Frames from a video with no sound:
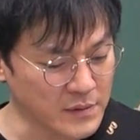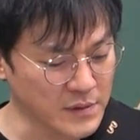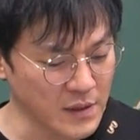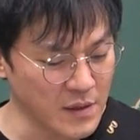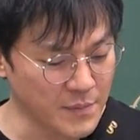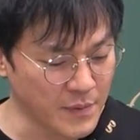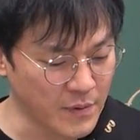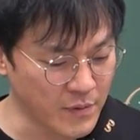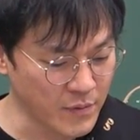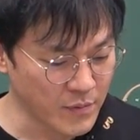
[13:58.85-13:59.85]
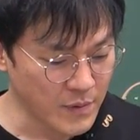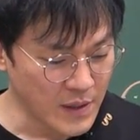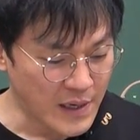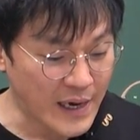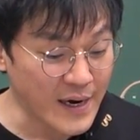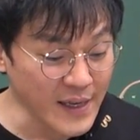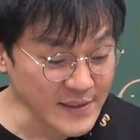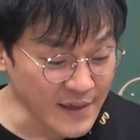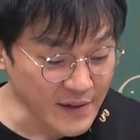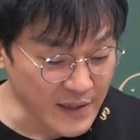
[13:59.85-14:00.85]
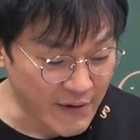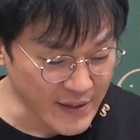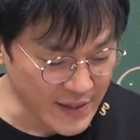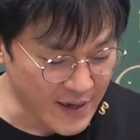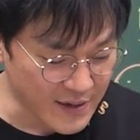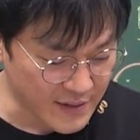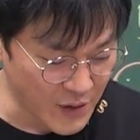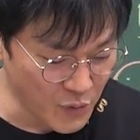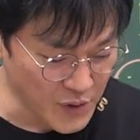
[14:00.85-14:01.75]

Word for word: 채널 알렉산더 나왔다. 내용